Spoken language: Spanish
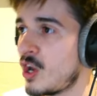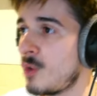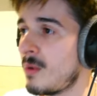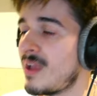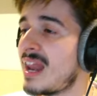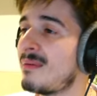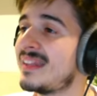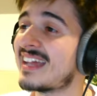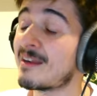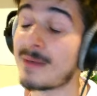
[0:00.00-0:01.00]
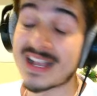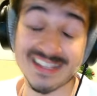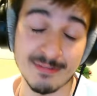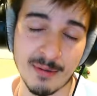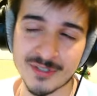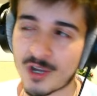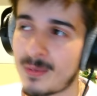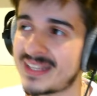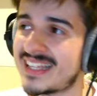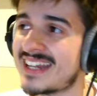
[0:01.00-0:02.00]
no me voy a lamentar más y vamos a
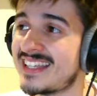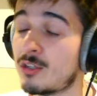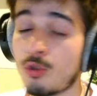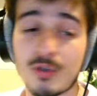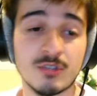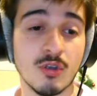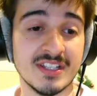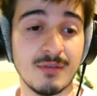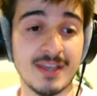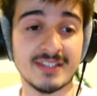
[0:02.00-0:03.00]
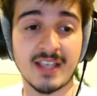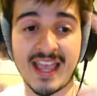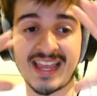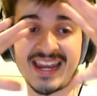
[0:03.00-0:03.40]
comentar ya todo esto, que si veis en eh,